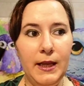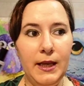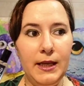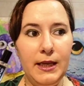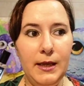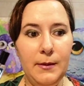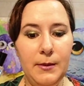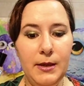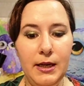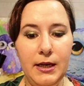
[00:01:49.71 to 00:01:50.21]

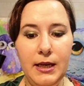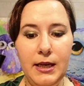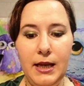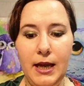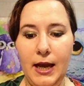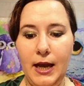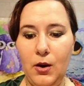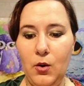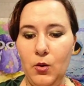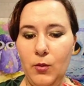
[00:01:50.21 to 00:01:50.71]
que viene
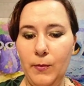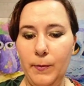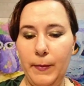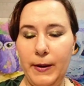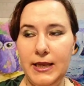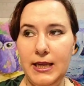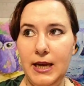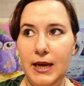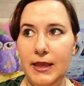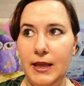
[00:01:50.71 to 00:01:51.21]

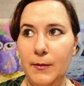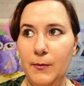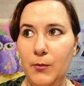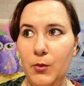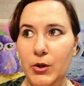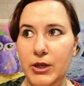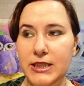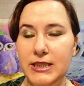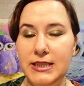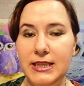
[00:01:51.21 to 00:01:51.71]
acompañada
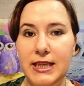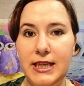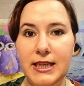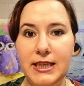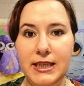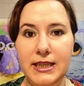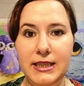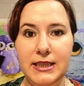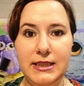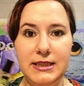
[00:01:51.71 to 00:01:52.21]
por
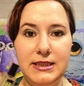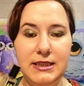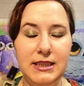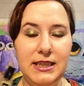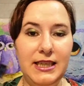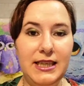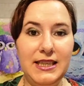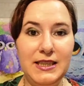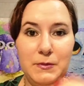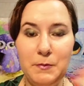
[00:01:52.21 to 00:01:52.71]
estas
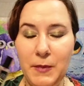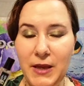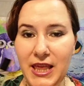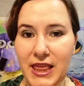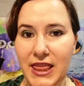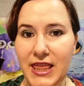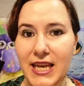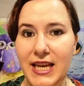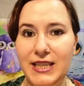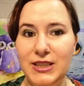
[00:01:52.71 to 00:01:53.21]

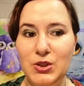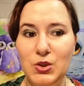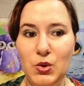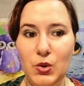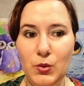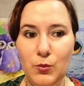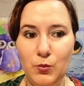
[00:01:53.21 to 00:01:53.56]
especias, ¿no?